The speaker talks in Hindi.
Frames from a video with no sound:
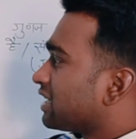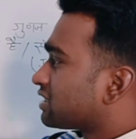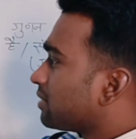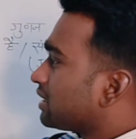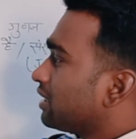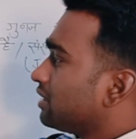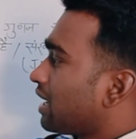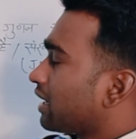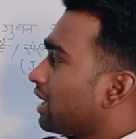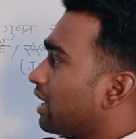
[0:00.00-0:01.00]
इसमें दे
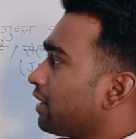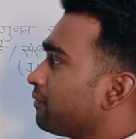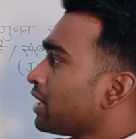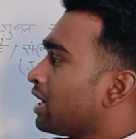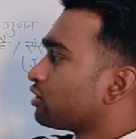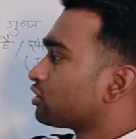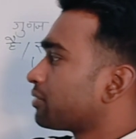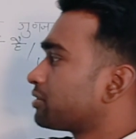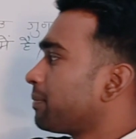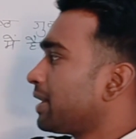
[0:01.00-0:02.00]
दिया गया है तो
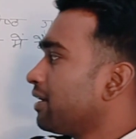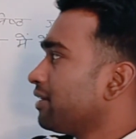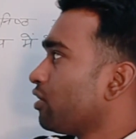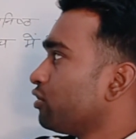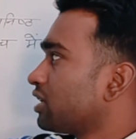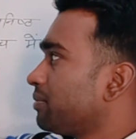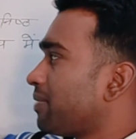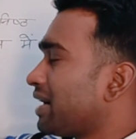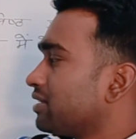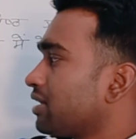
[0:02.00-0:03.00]
सबसे पहले नौ से
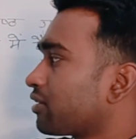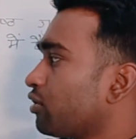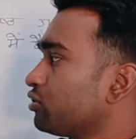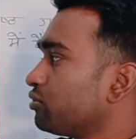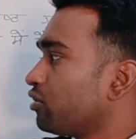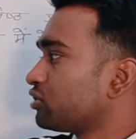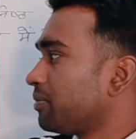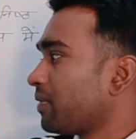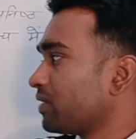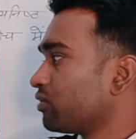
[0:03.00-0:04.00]
विभाजिता कौन नौ से
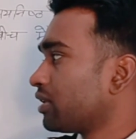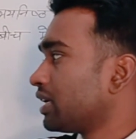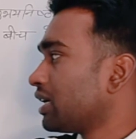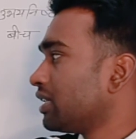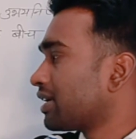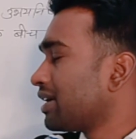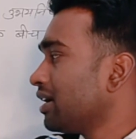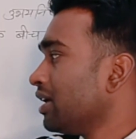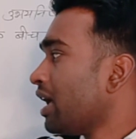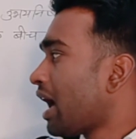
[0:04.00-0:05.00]
विभाजित हो रही है देखिए